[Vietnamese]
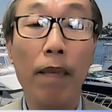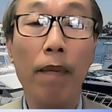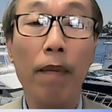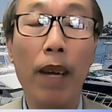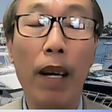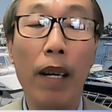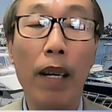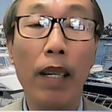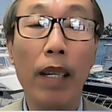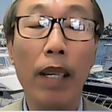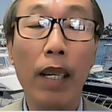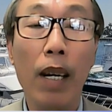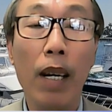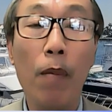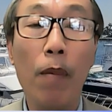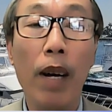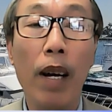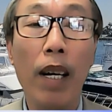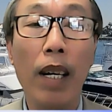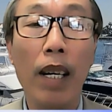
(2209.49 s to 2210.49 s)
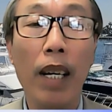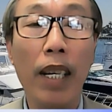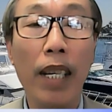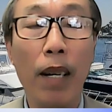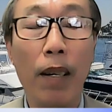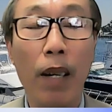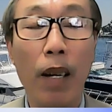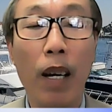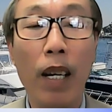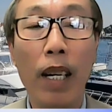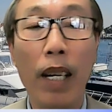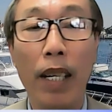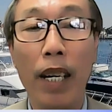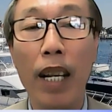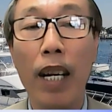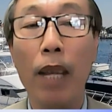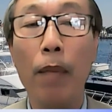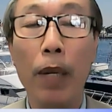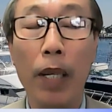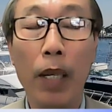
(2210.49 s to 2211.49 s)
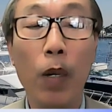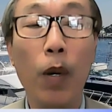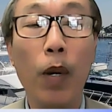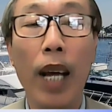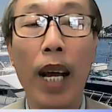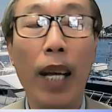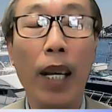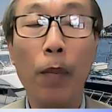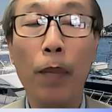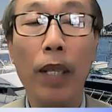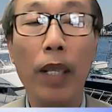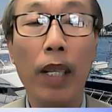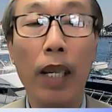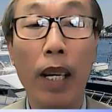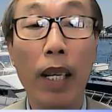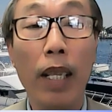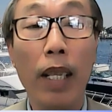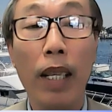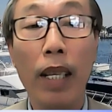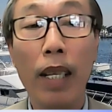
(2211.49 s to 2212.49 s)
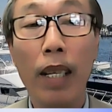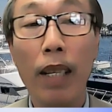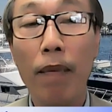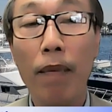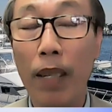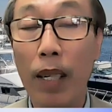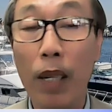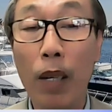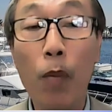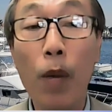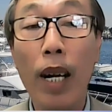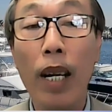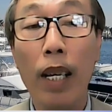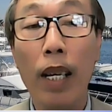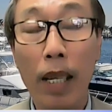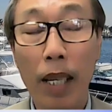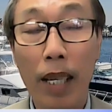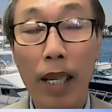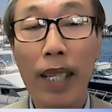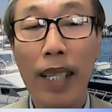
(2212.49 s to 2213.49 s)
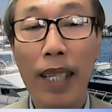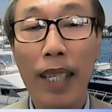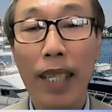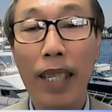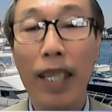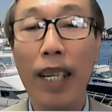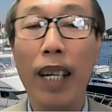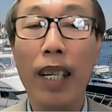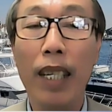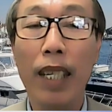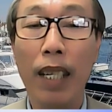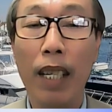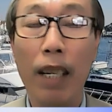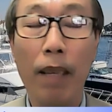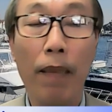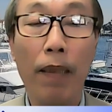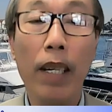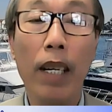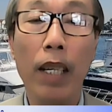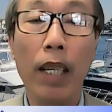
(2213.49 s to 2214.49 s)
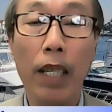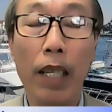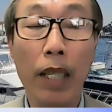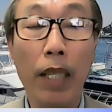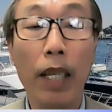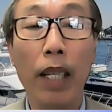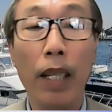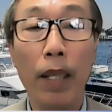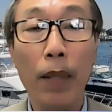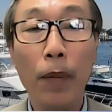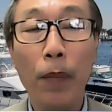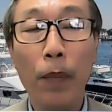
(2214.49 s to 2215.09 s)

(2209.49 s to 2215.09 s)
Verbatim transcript: và không thể nào nói là đây là biển nội hải của mình được hết vì nó quá lớn đó thì là vấn đề diễn dịch